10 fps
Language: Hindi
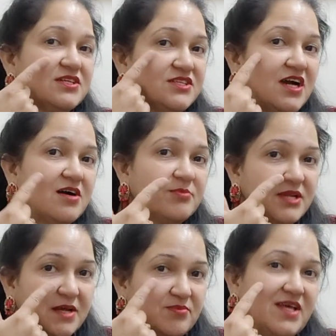यहाँ पर
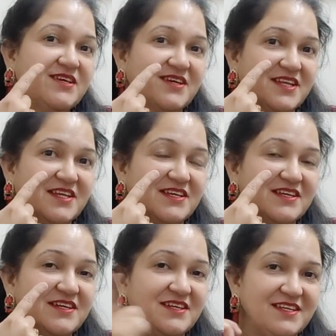अप्लाई करेंगे
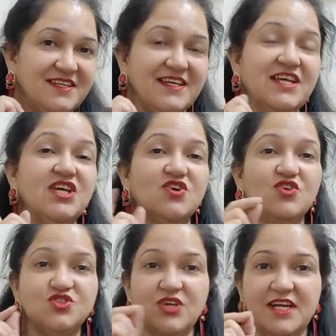ठीक है
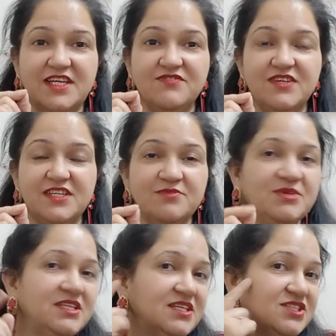और जो एक्टिवेटर भी
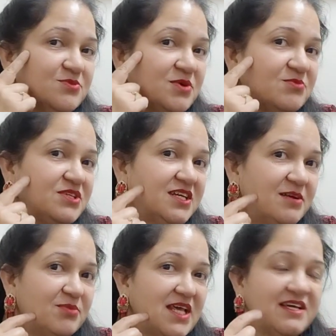है ना जब हम इधर
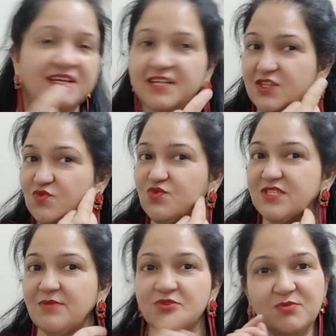अप्लाई कर रहे हैं ना उस
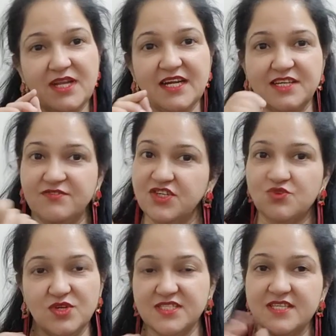टाइम तो हमारा एक्टिवेटर
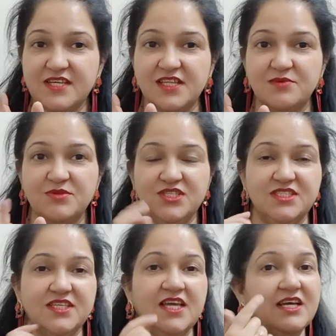थोड़ा सा ज़्यादा भी चल
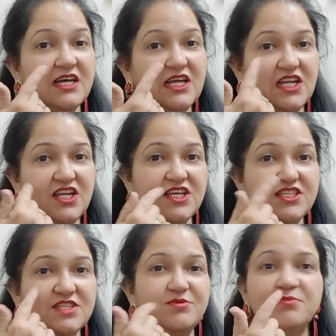जाएगा लेकिन
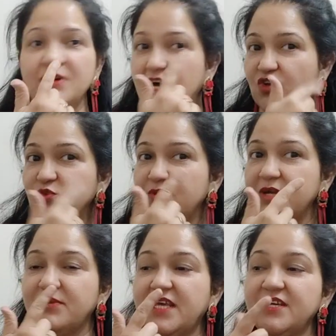जब हम गालों पे
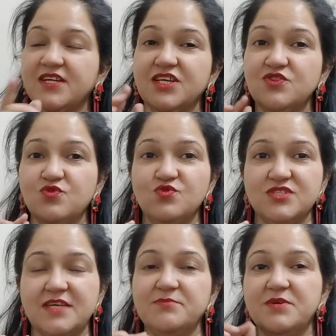अप्लाई कर रहे हैं तो उस टाइम पे